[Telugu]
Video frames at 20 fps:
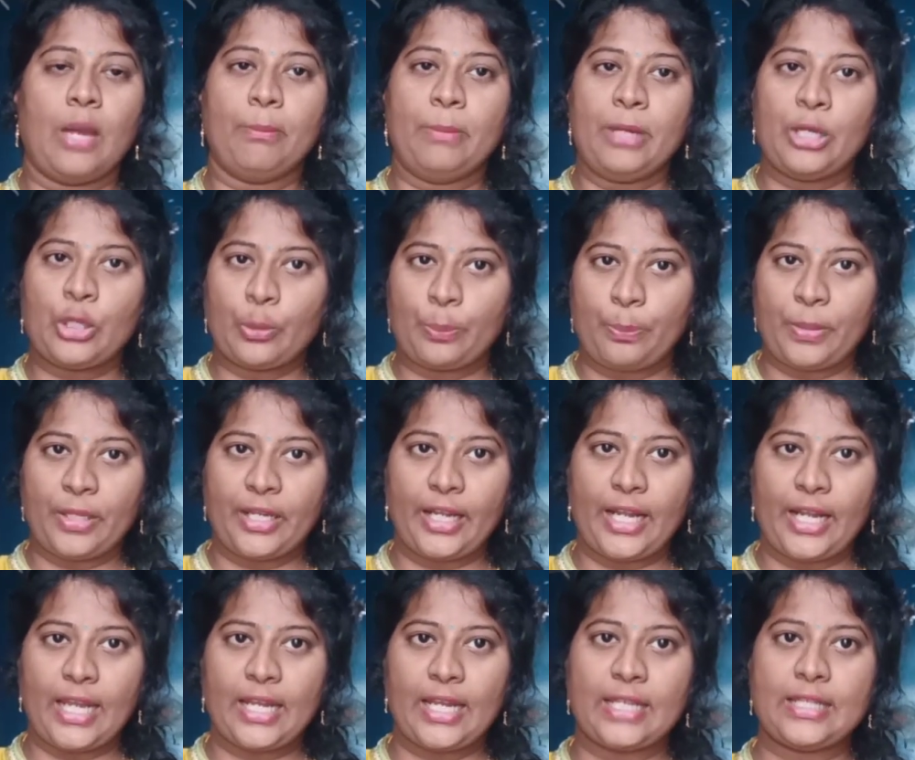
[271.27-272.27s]
మీకు
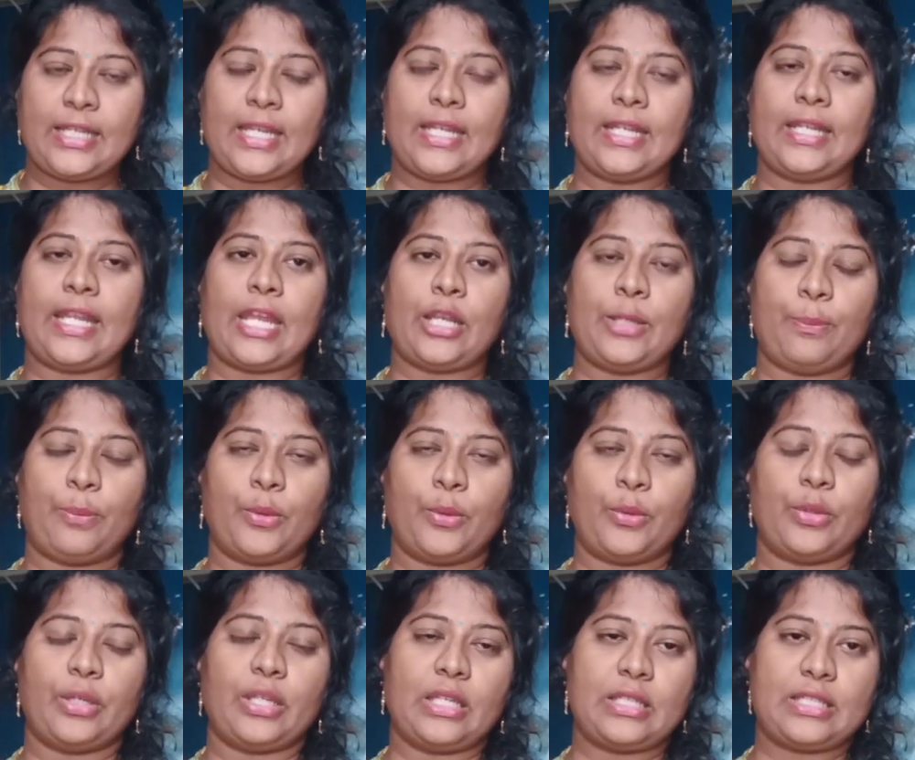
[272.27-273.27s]
పీరియడ్ అనేది నేను ఇప్పుడు
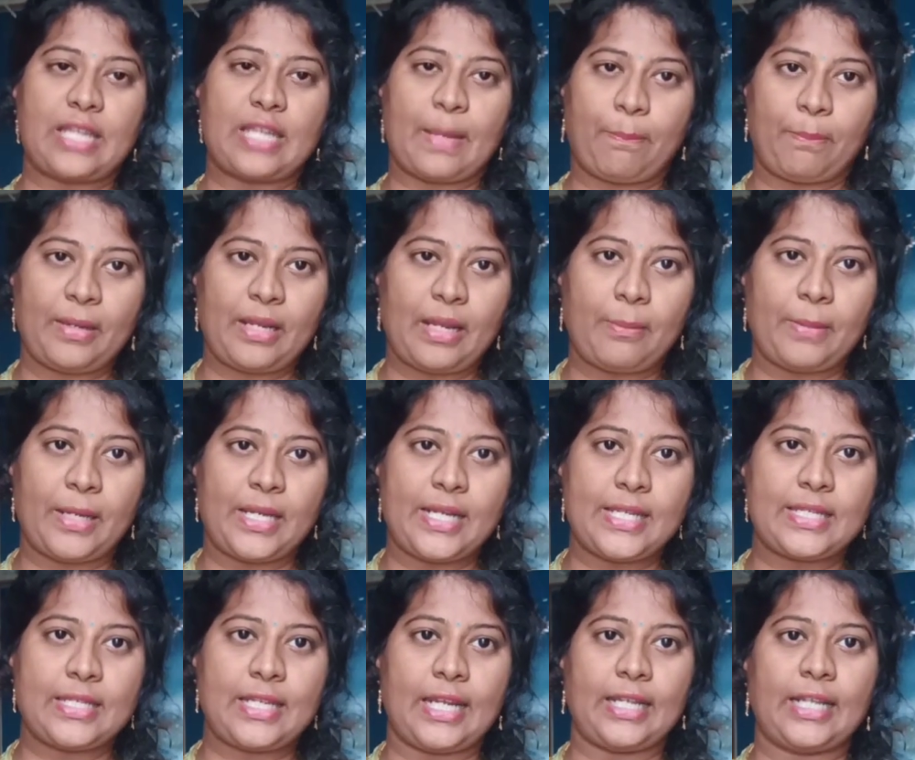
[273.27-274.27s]
ఈ చెప్పిన
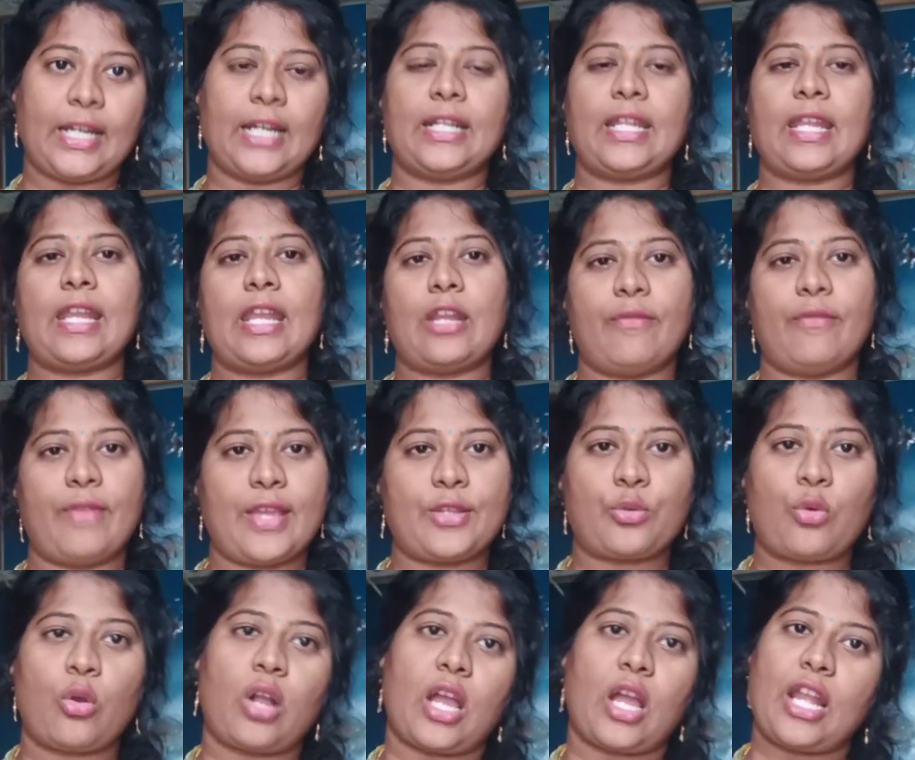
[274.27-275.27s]
మెడిసిన్ ఏంటంటే నేను
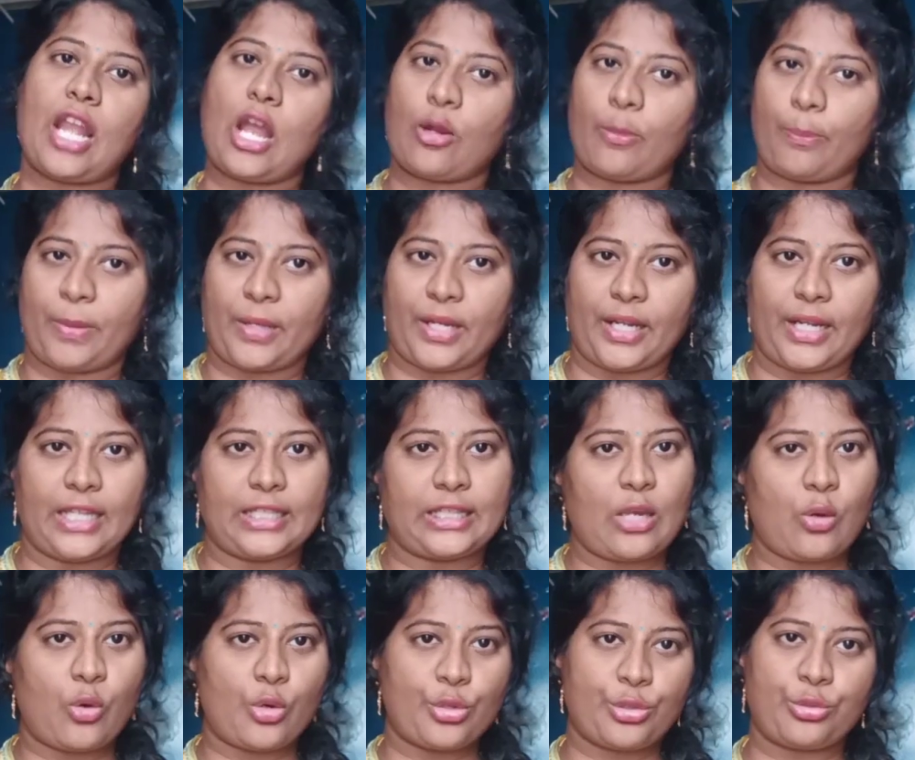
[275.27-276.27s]
వేసుకోగానే నాకు పీరియడ్ అయితే
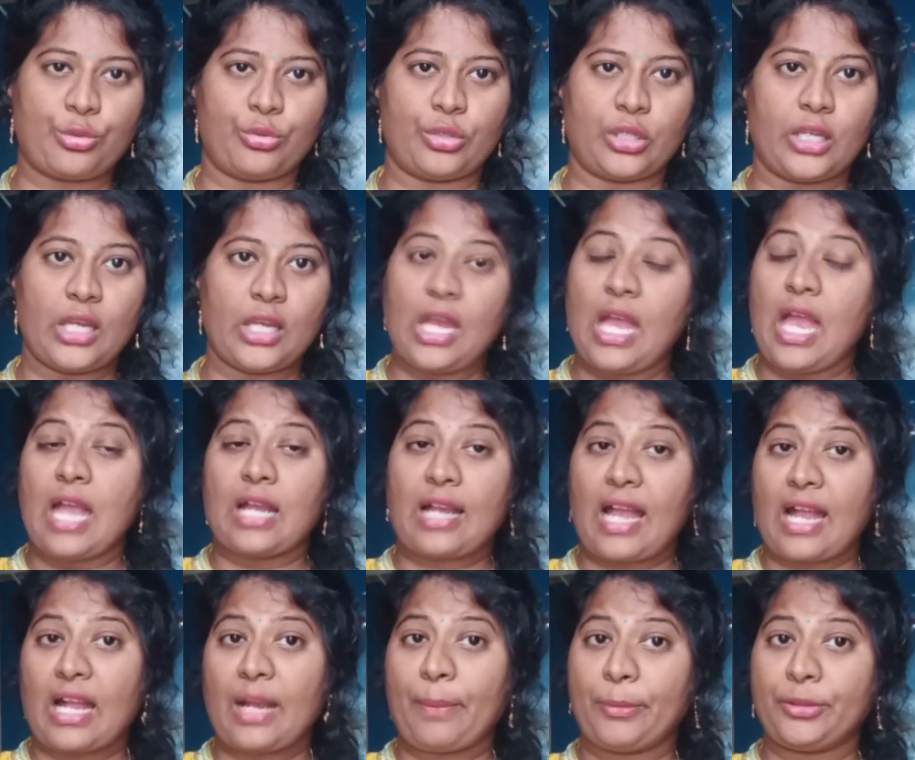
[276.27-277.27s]
వస్తుంది
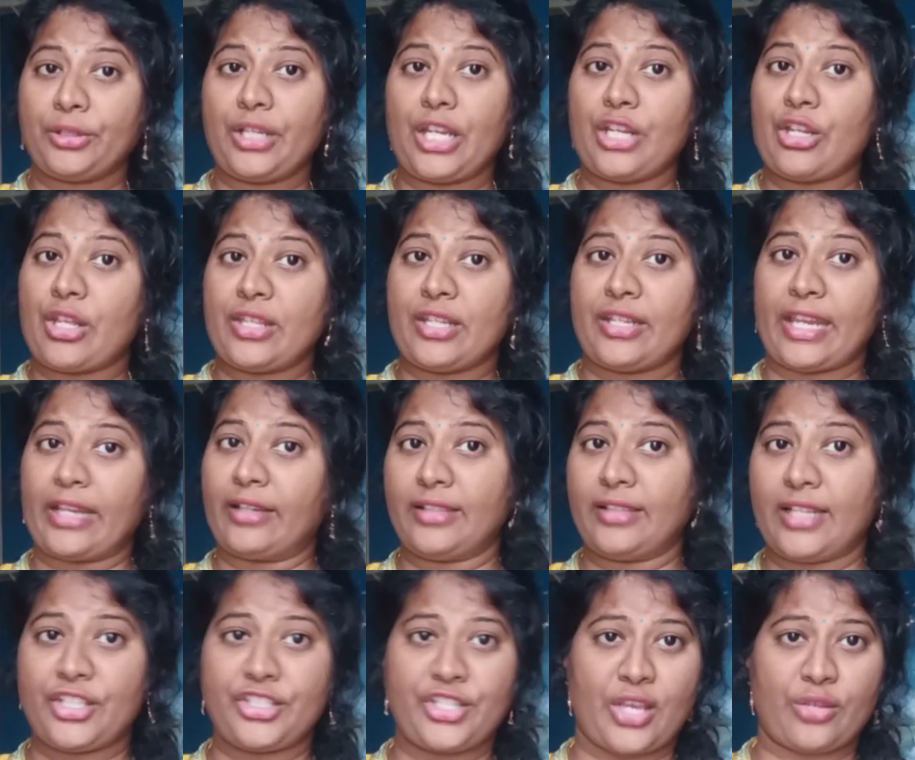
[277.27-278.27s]
కాకపోతే నేను అది
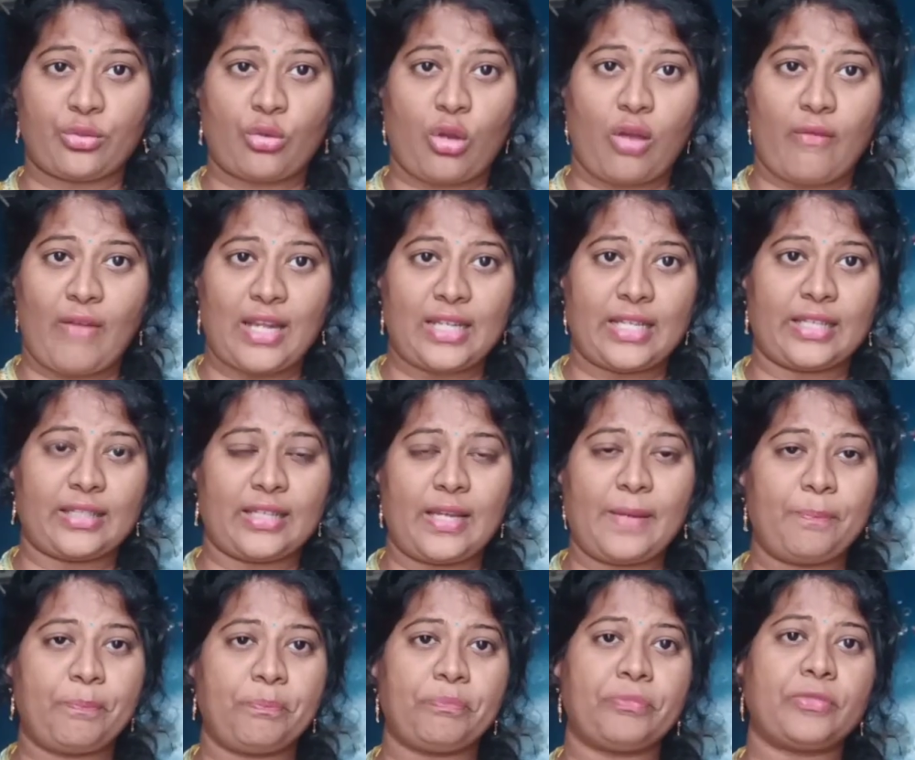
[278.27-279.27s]
రెగ్యులర్ చేసుకోవాలి కదా
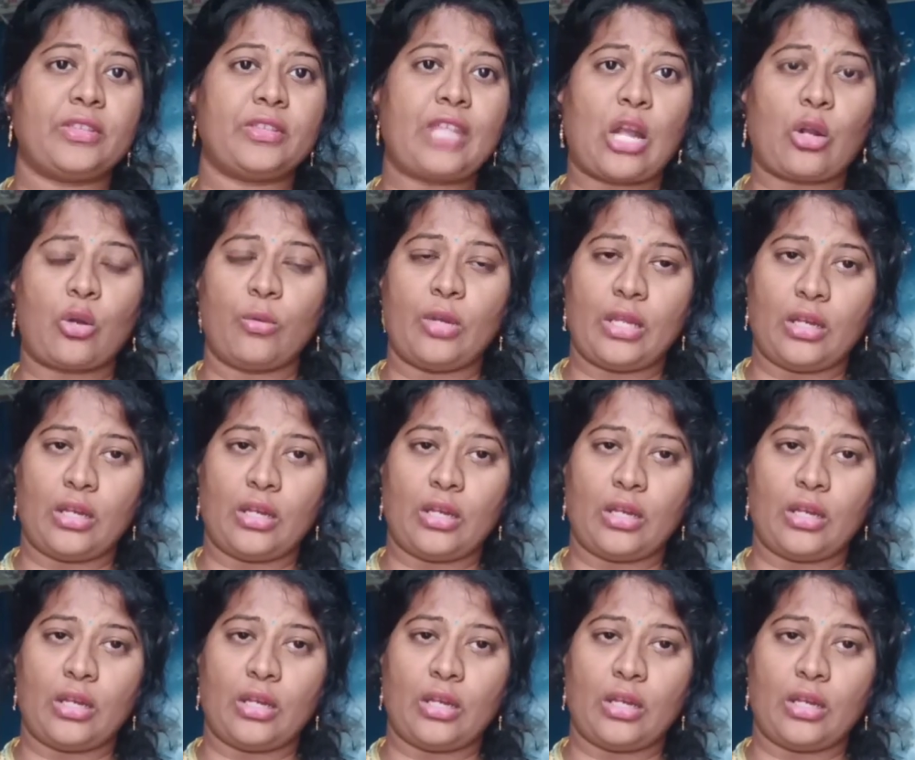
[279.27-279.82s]
నాకు